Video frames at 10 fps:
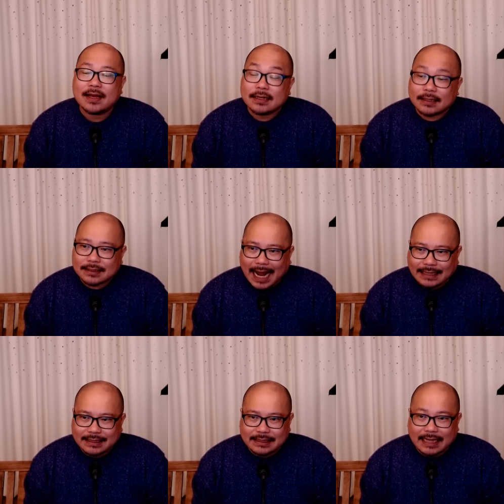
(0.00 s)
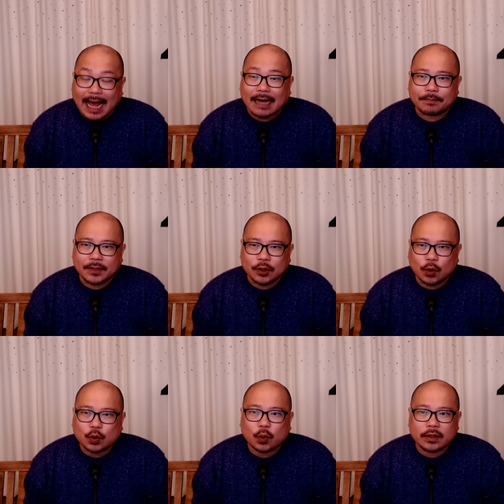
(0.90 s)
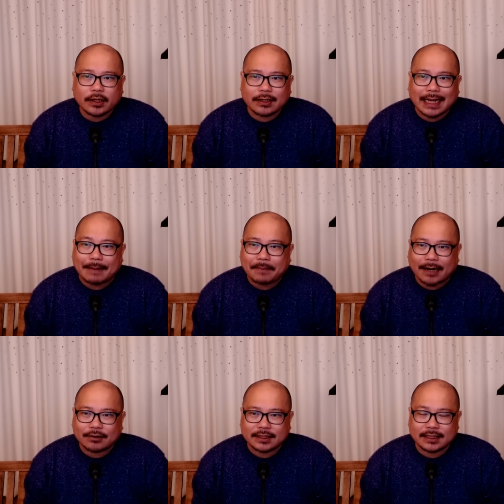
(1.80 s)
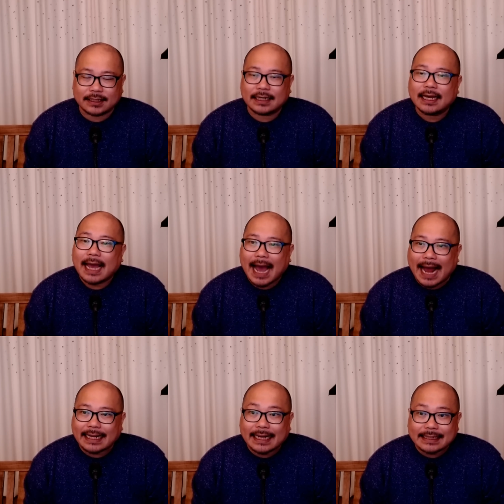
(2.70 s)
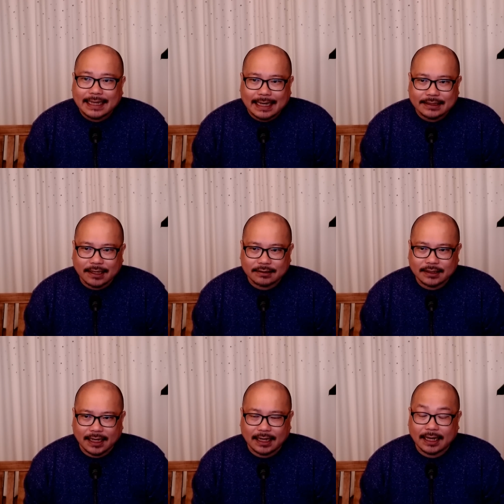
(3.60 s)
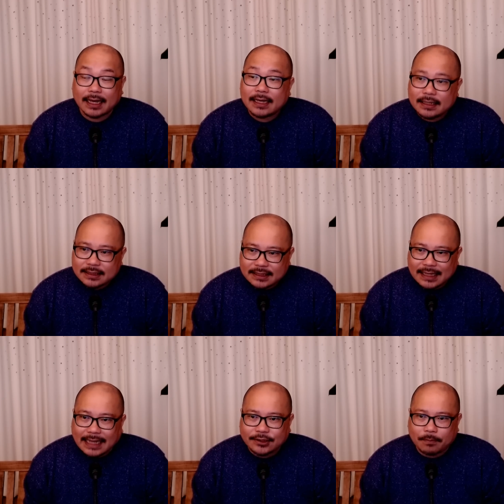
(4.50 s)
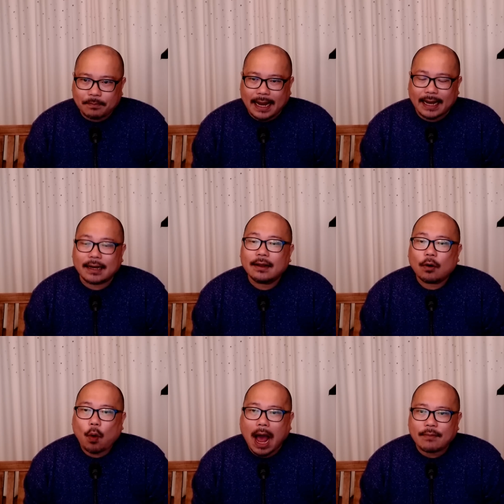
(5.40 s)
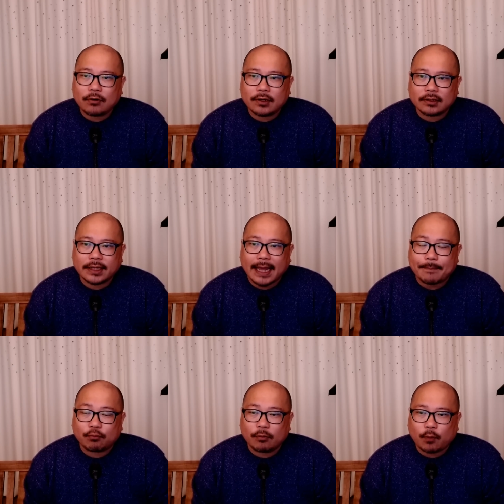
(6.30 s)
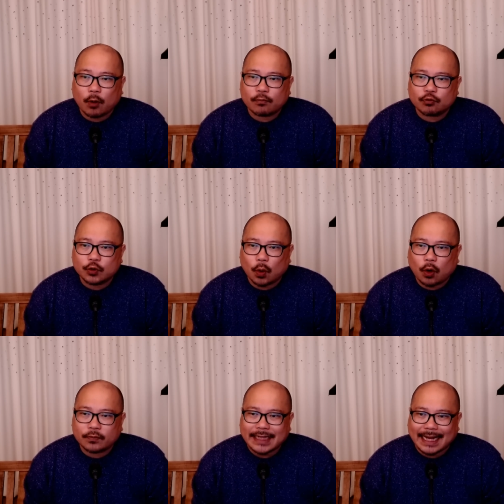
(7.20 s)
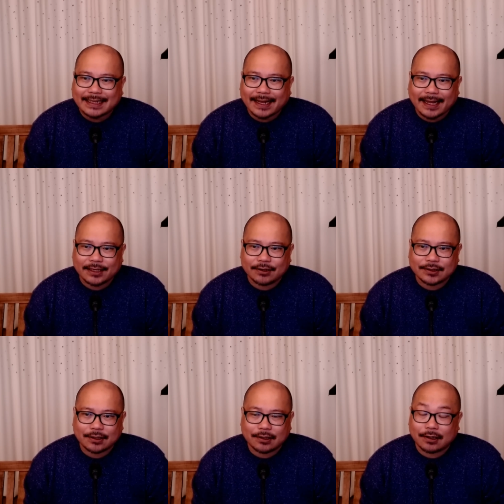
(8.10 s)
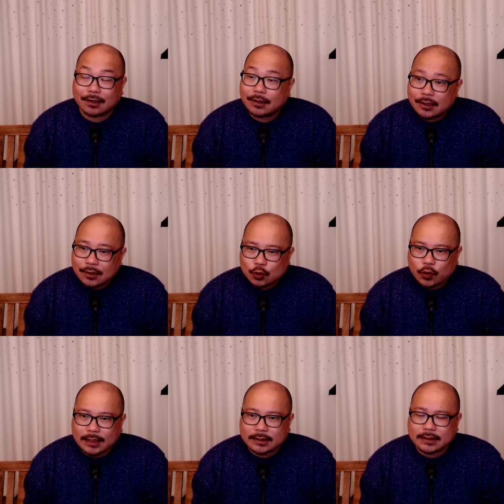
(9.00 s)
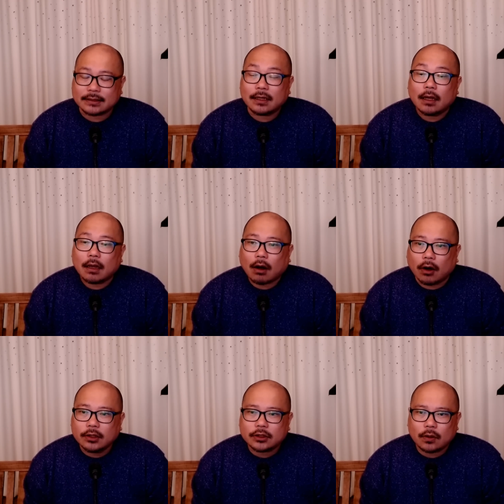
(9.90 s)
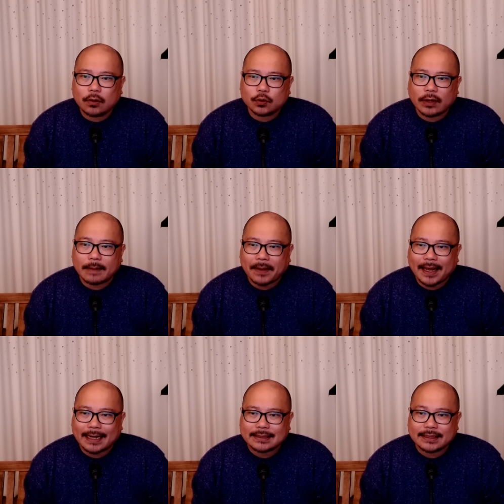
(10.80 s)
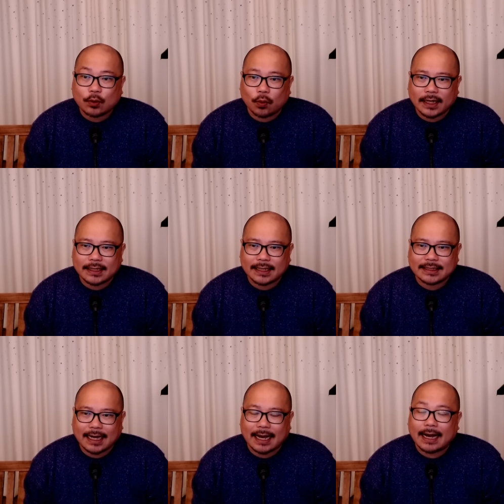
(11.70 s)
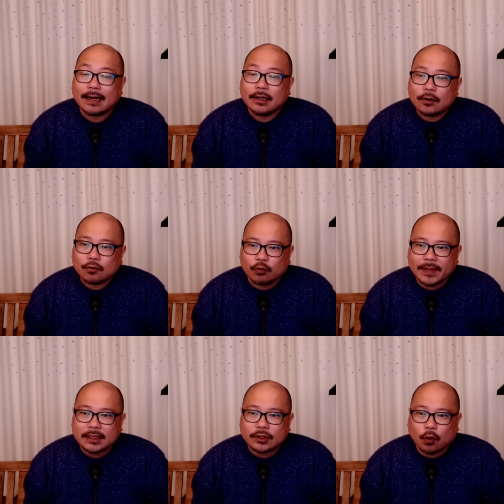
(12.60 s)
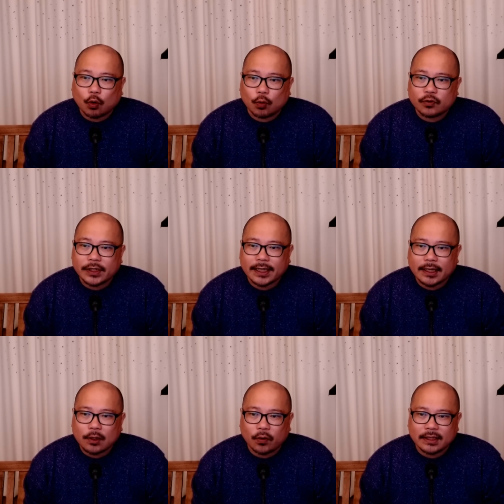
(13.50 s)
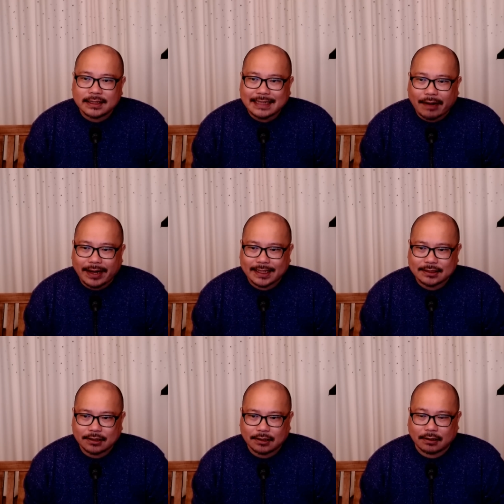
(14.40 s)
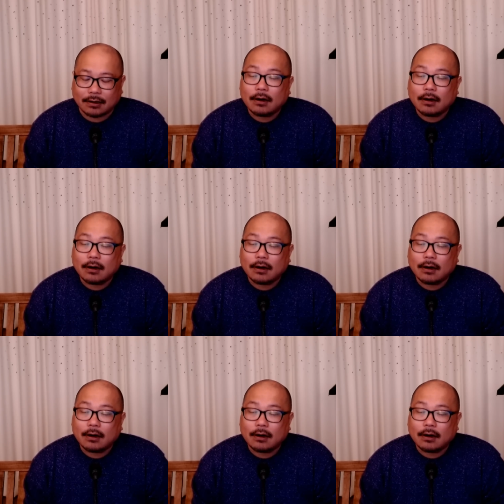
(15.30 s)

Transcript: 사실상 민노총을 겨냥한 발언이 아닌가 생각되는데, 지난 연말 화물연대의 불법 운송 거부 사태에 이어서 최근 건설노조의 폐악질이 공개되자 국민적 공분이 일고 있는 상황에서